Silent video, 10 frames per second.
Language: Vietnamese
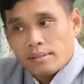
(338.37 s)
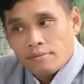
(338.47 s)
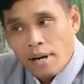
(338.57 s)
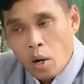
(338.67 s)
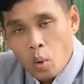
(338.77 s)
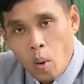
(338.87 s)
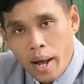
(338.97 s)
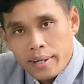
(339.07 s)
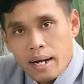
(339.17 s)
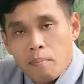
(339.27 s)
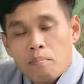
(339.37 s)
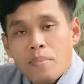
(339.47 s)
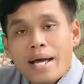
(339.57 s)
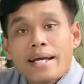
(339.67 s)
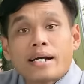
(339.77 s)
Vào khoảng năm
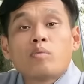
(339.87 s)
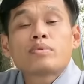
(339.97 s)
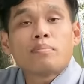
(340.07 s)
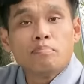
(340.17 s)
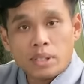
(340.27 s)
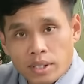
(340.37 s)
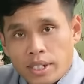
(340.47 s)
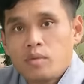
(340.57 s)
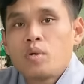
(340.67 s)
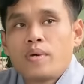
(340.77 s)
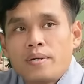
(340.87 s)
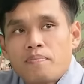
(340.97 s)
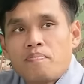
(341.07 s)
hai nghìn không trăm mười đó quý vị,